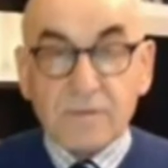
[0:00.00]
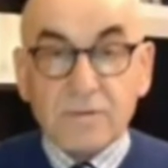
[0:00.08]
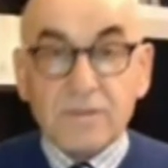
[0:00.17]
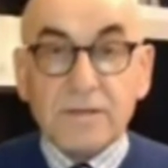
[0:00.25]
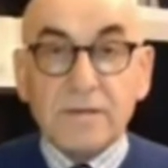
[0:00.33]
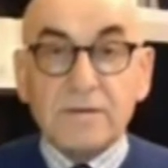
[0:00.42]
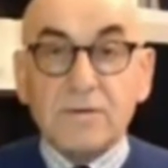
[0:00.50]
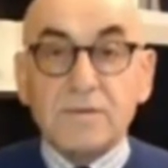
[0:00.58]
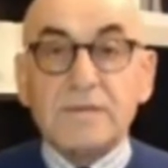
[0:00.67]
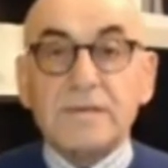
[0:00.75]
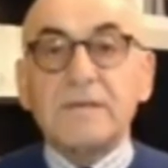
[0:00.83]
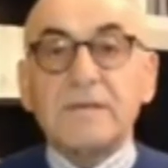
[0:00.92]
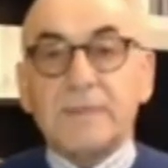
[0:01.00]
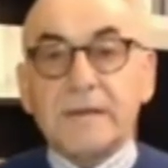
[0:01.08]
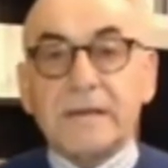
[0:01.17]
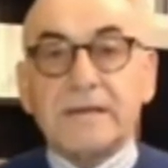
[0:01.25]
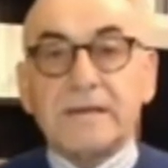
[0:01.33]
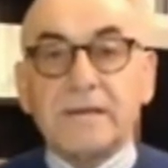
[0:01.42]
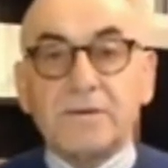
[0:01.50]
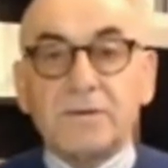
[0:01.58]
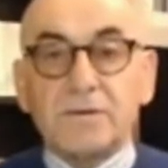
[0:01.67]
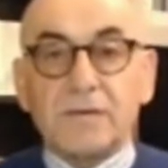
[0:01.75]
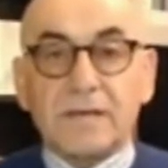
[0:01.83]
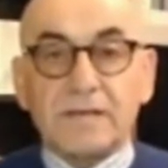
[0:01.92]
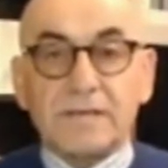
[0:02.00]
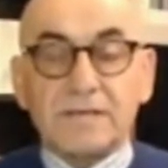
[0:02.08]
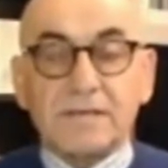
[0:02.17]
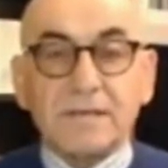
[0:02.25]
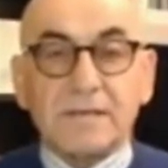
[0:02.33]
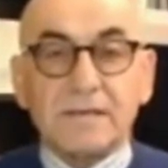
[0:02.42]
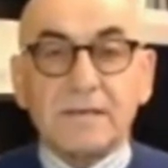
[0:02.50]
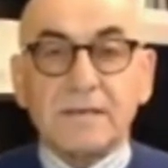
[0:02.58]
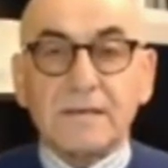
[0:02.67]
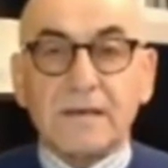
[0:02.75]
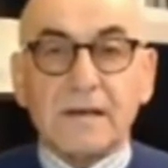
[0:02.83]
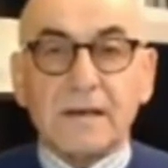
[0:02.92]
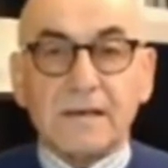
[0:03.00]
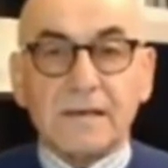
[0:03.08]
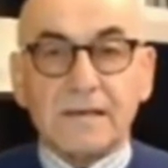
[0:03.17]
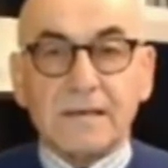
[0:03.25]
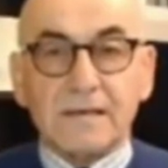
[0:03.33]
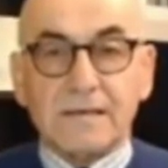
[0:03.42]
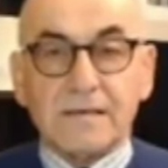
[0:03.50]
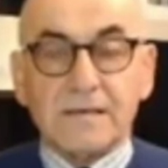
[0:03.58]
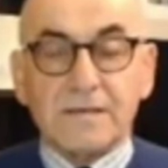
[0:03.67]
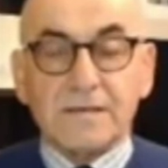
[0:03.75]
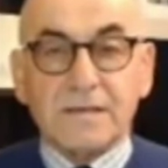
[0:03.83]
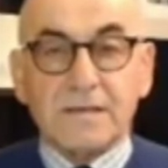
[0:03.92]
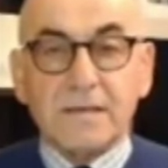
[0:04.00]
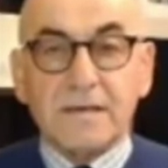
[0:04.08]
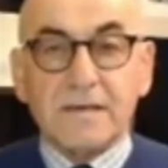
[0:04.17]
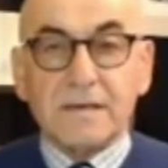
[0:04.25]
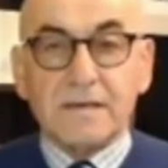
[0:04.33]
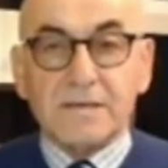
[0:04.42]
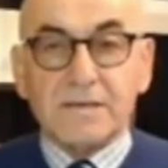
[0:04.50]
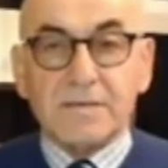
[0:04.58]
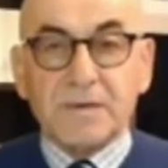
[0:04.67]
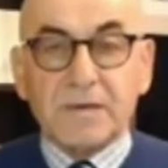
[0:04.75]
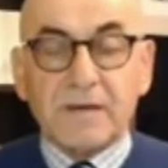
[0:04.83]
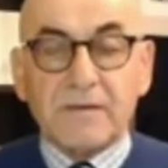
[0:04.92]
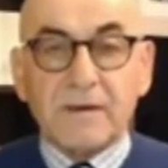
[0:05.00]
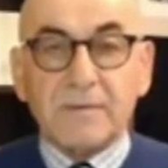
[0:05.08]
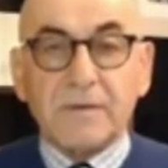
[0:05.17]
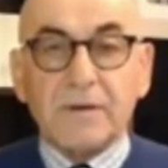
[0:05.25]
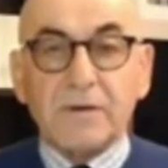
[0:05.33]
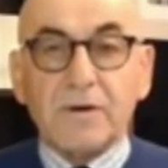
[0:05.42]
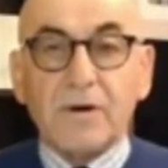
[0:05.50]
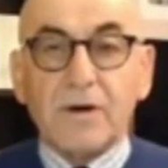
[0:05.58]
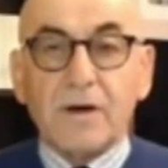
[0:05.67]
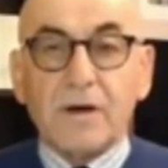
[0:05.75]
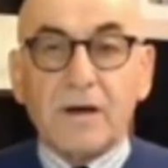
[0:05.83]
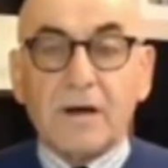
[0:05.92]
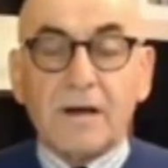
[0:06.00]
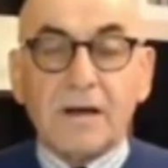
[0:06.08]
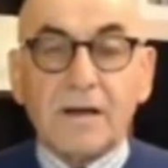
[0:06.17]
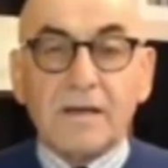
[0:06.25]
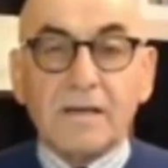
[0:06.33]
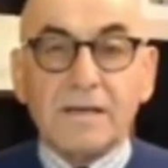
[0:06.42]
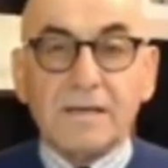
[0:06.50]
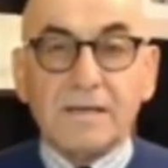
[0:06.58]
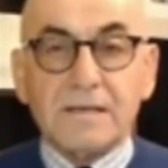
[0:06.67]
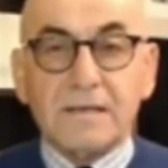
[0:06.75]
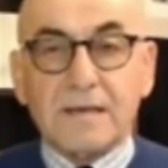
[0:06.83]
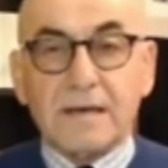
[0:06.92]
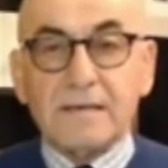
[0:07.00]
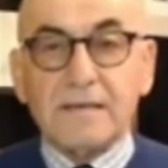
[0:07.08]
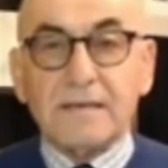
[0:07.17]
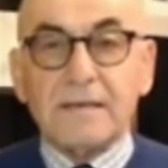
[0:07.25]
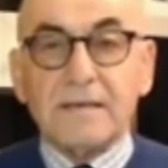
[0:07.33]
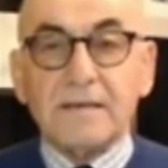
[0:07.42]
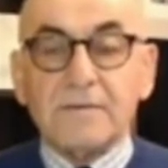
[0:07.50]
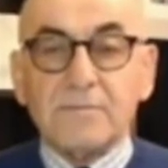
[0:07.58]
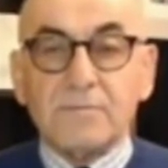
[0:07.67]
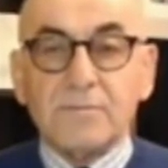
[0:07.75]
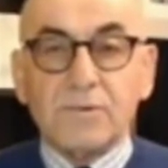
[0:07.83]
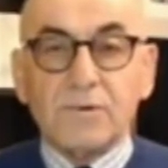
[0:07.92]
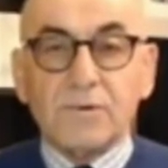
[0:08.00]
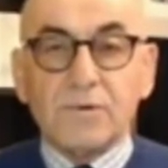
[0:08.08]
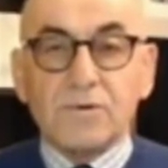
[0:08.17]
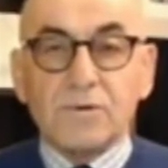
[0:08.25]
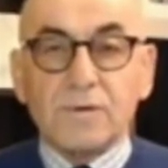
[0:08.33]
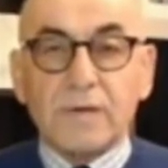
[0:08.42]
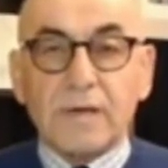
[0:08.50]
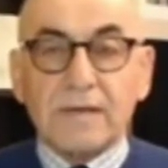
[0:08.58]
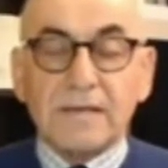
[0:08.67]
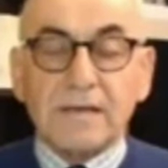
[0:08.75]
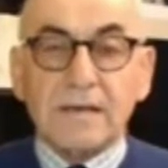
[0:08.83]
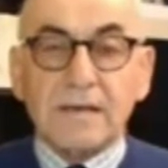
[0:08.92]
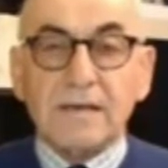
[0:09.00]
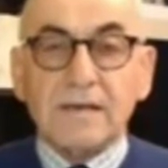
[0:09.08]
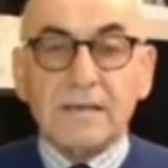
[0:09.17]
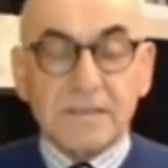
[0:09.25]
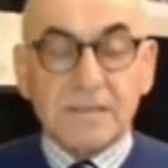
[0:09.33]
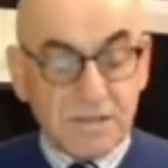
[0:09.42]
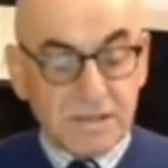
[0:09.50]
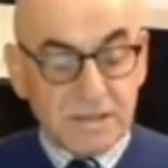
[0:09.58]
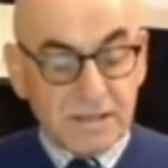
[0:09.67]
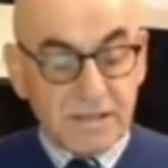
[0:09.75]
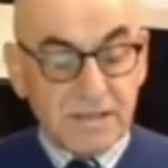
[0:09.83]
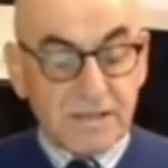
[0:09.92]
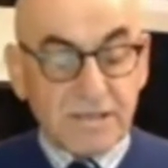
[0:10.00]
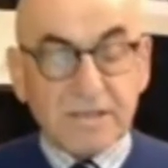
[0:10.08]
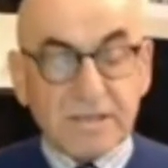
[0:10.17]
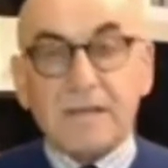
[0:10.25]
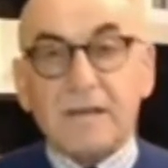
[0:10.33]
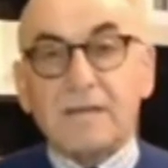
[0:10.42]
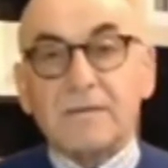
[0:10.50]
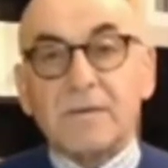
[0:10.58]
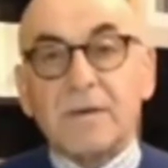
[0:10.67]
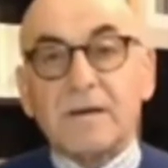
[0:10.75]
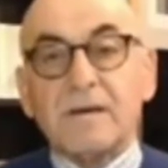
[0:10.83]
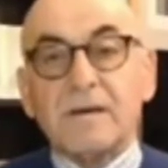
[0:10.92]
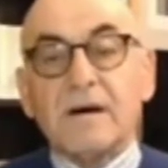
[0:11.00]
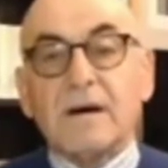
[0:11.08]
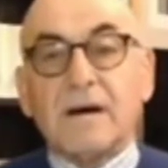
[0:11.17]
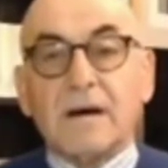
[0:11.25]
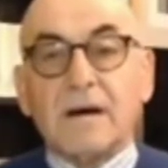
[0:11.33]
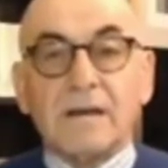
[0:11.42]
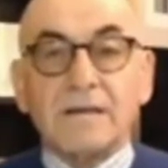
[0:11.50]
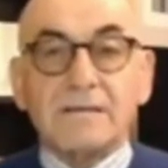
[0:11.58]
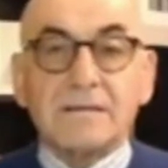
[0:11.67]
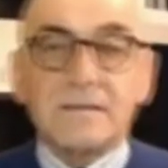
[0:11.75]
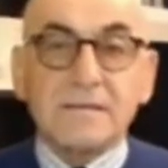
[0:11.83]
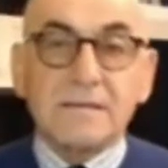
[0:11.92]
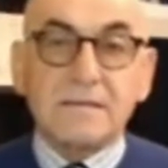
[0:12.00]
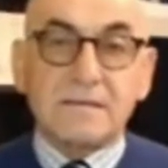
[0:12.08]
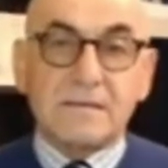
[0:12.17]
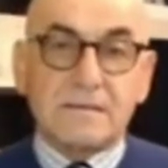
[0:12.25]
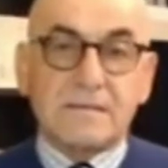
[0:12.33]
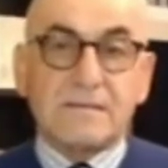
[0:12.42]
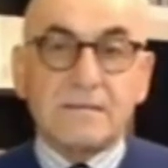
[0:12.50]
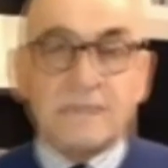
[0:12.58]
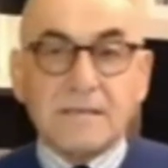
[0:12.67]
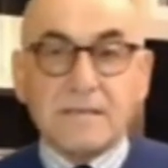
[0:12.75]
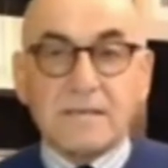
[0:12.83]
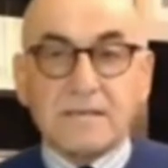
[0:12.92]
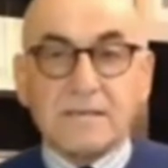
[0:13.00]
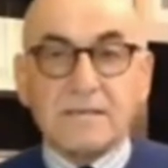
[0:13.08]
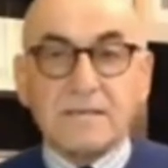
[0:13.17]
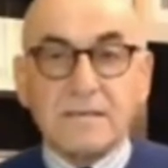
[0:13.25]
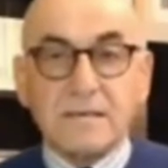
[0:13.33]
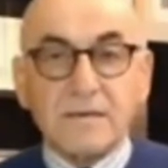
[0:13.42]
Üstelik de üzerine de bir leke atıyorlar işten atılan. Ahlaki ne deyince geniş bir kavram geliyor. Ahlaki neden bu koşullarda işçiyi işten atmak ahlaksızlıktır esas.